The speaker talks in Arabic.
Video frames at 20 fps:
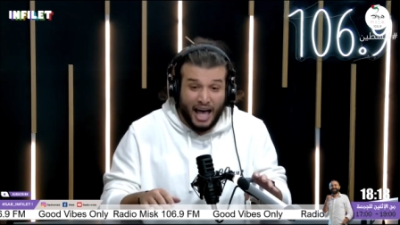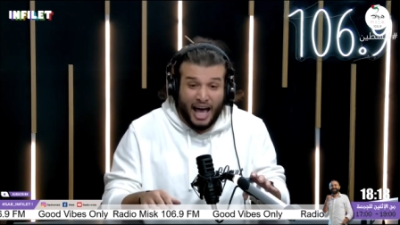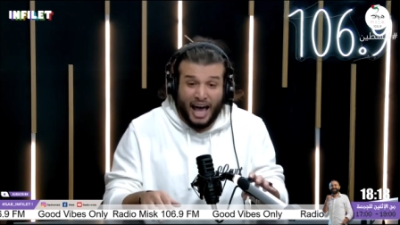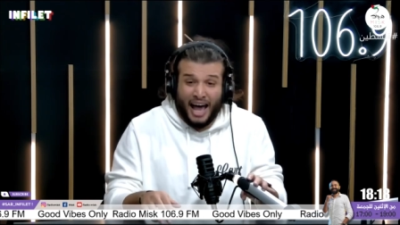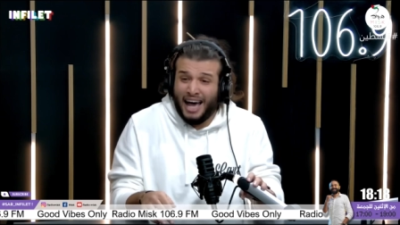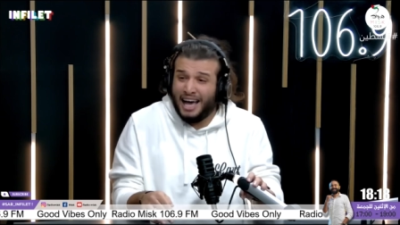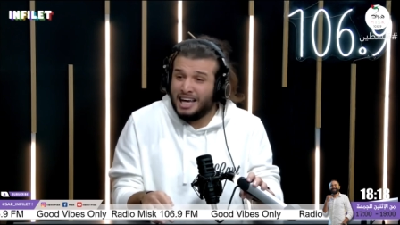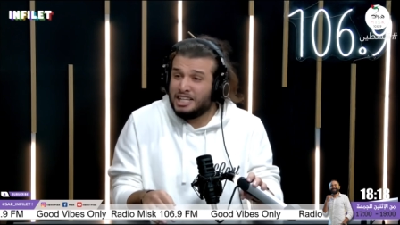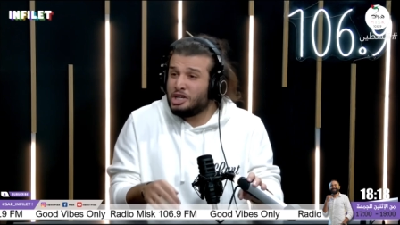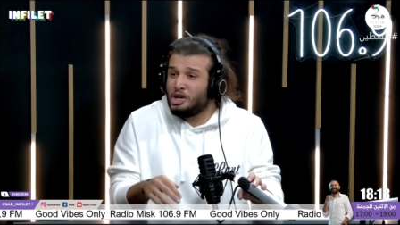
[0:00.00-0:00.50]

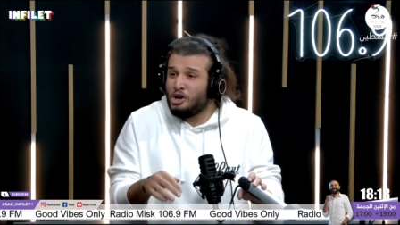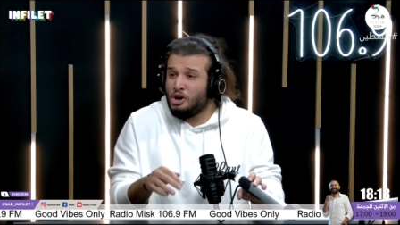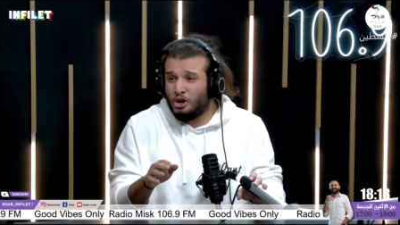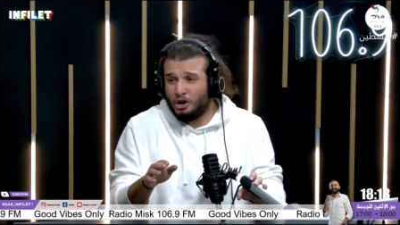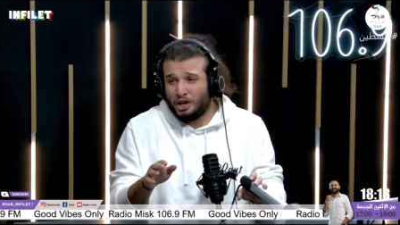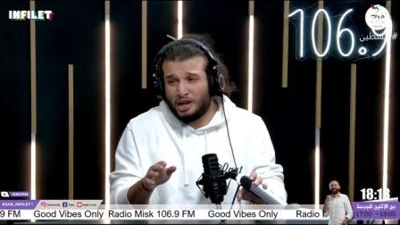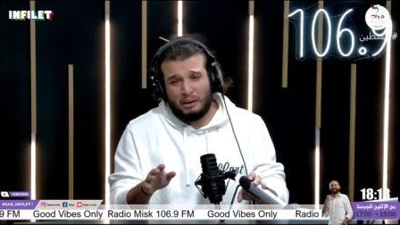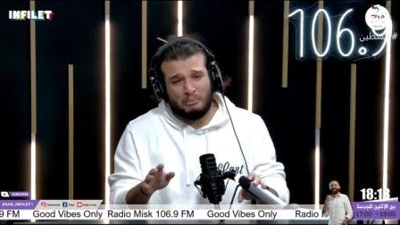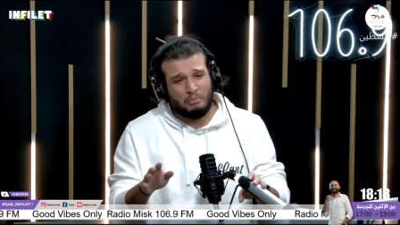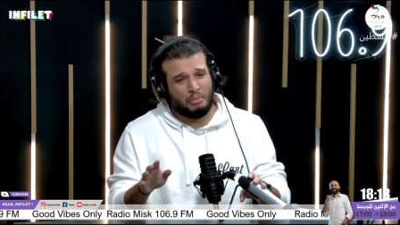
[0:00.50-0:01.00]
حاجه
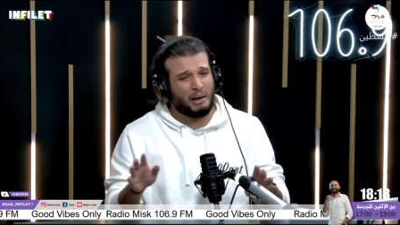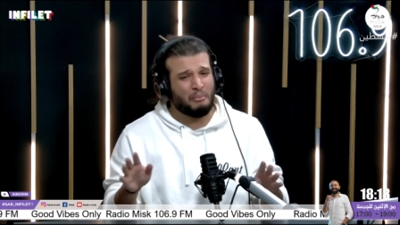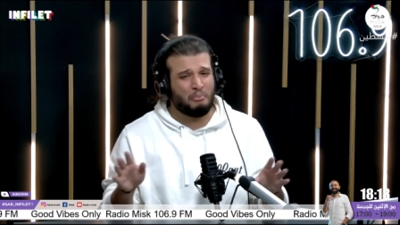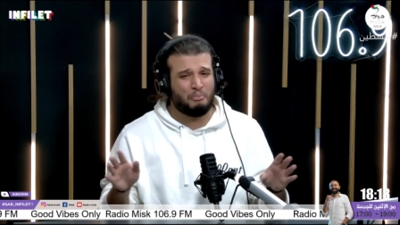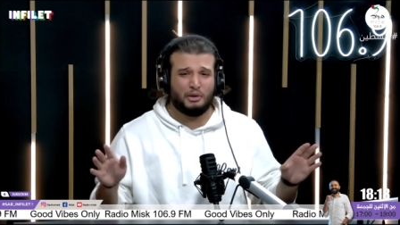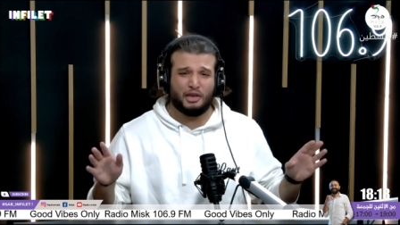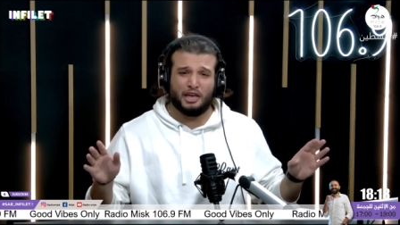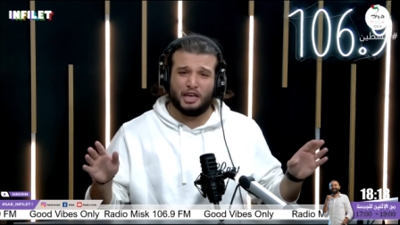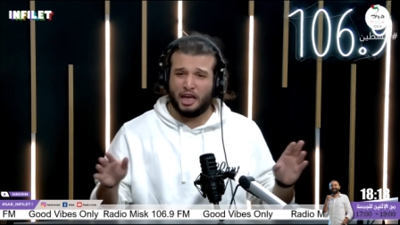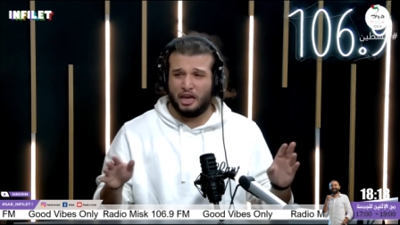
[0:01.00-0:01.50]
اخرى
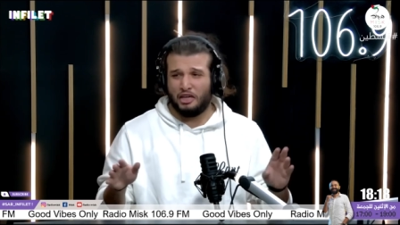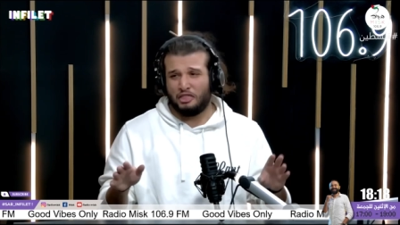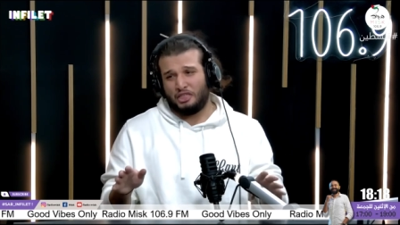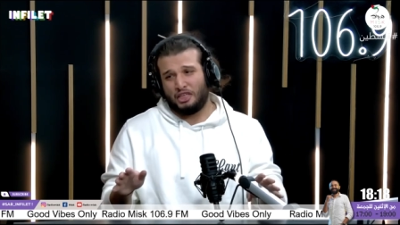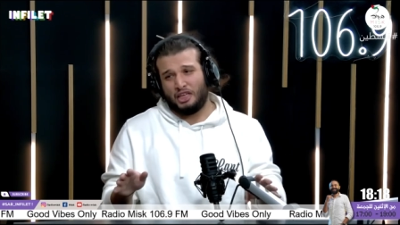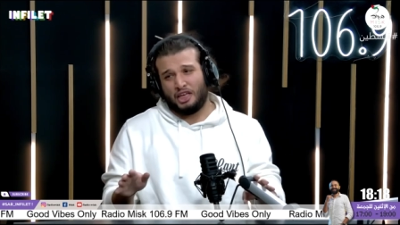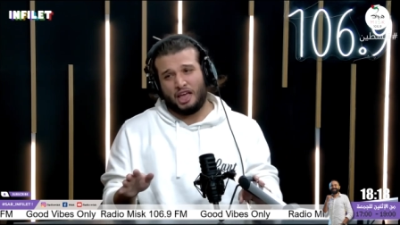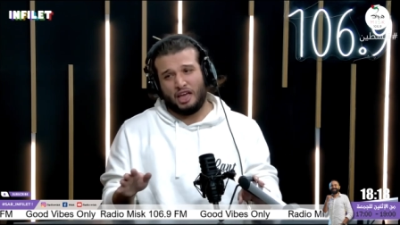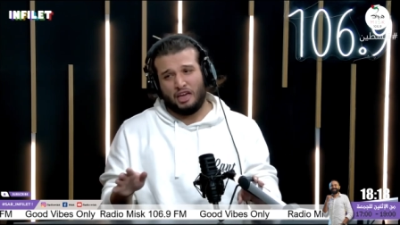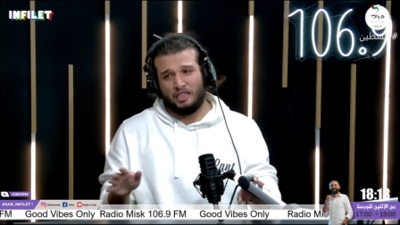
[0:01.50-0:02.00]
بربي
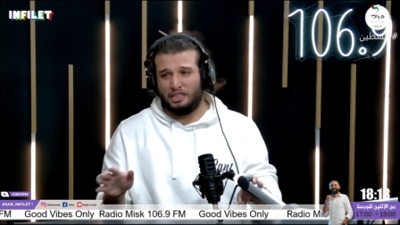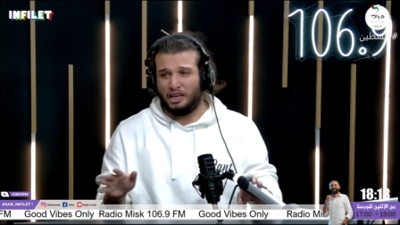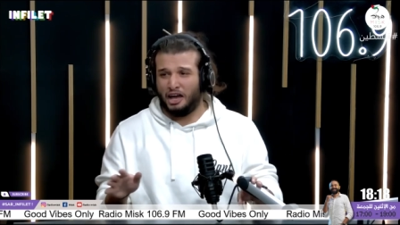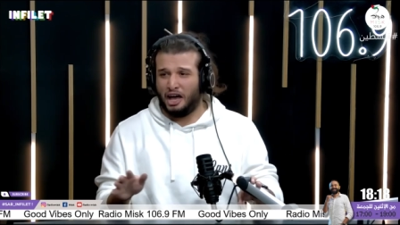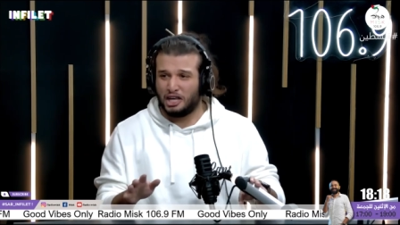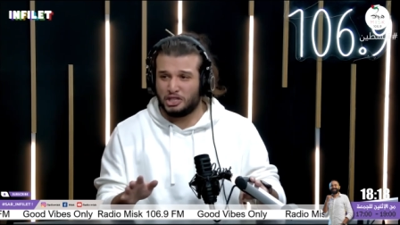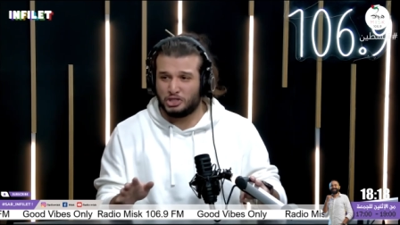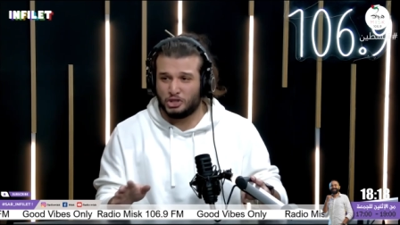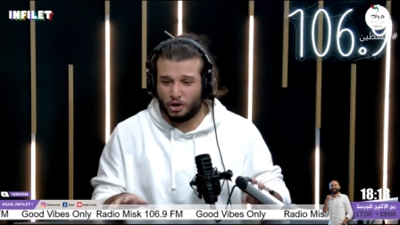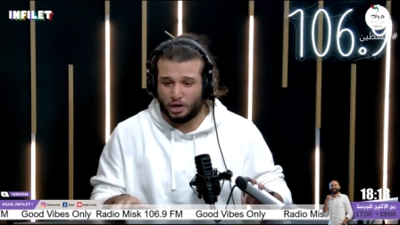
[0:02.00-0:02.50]
هذه هذه
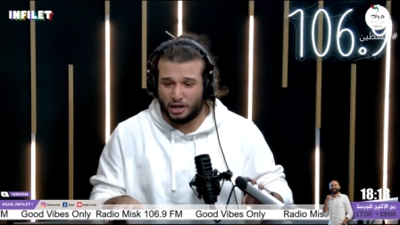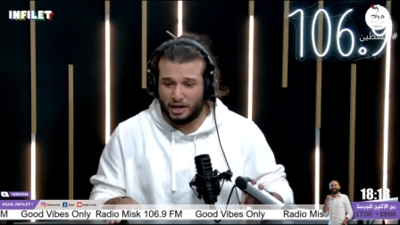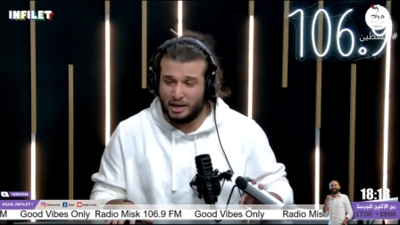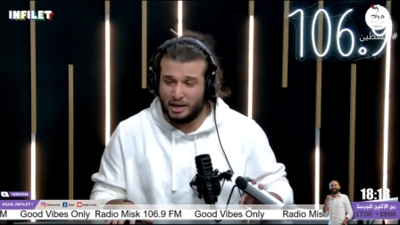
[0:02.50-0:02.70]
حاجه اخرى